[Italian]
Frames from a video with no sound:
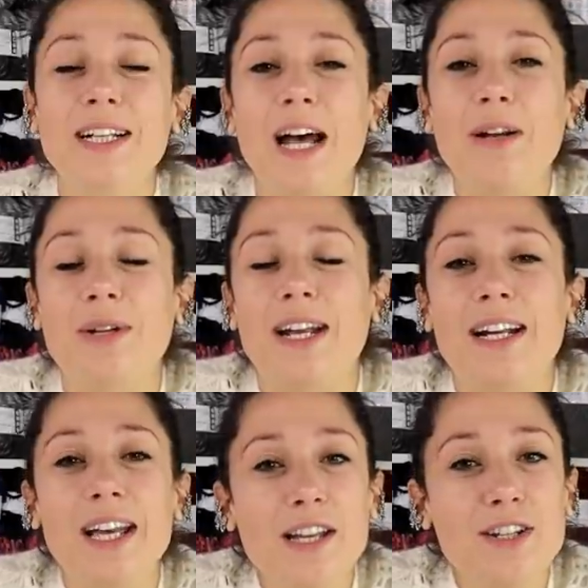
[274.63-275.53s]
Allora,
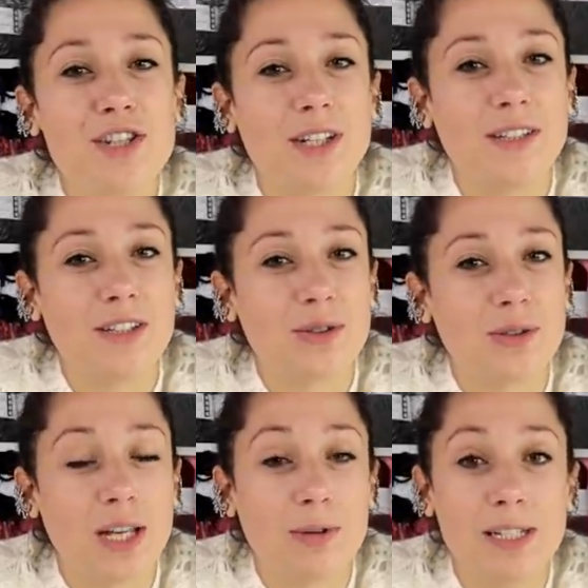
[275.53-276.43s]
lei ci ha
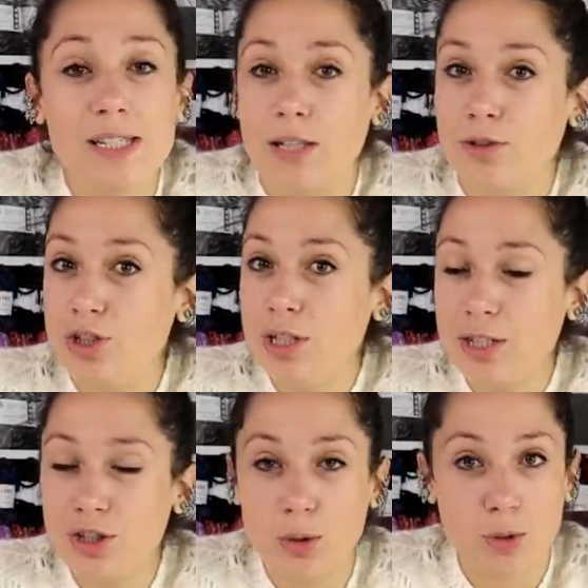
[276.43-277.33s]
detto che ha utilizzato
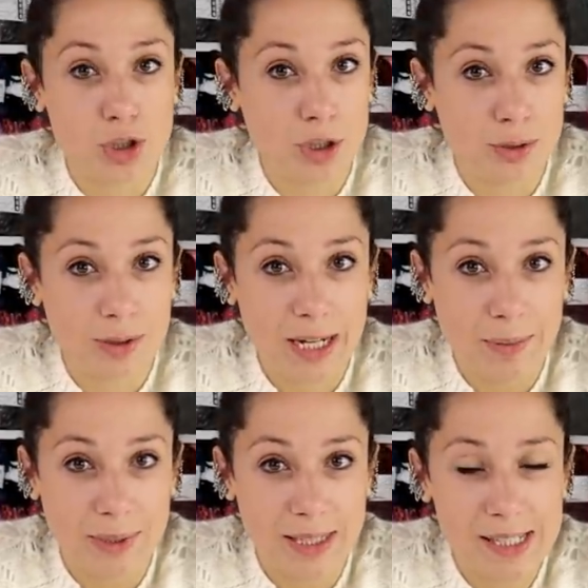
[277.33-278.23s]
circa 500
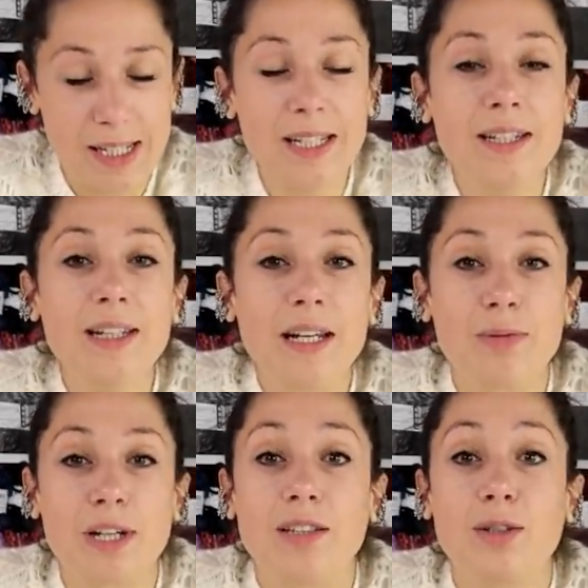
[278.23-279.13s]
grammi di Selin
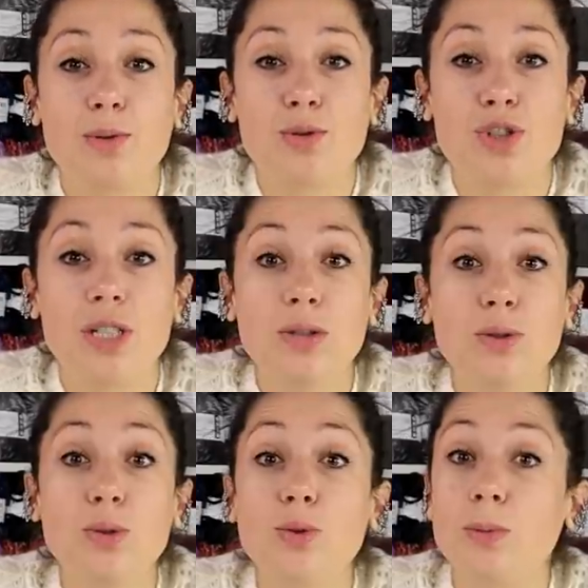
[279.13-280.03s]
lavorati con
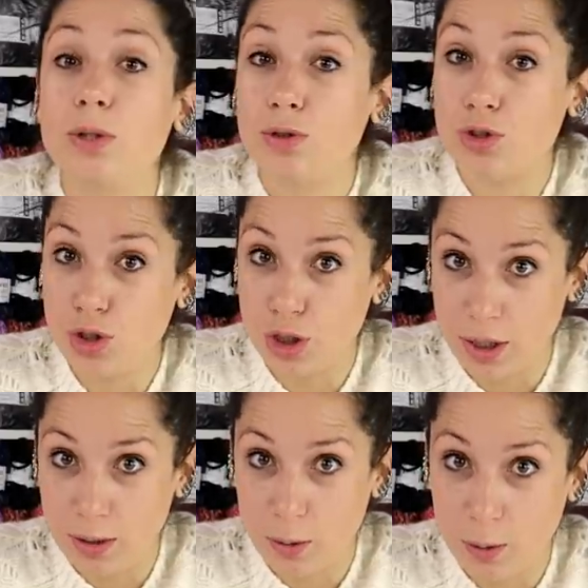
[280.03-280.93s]
uncinetto numero
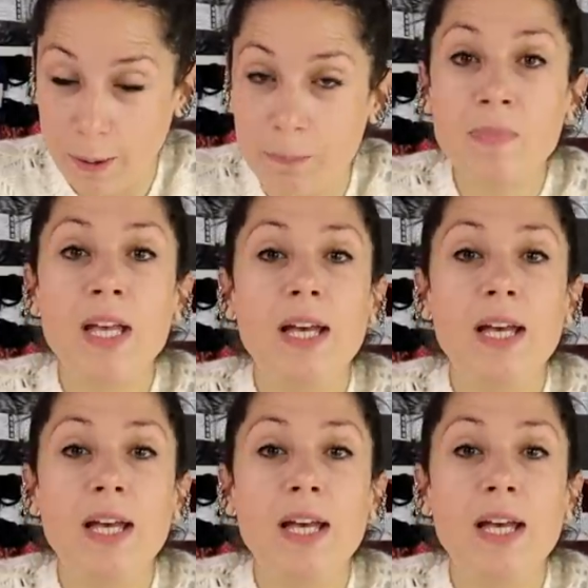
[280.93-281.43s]
5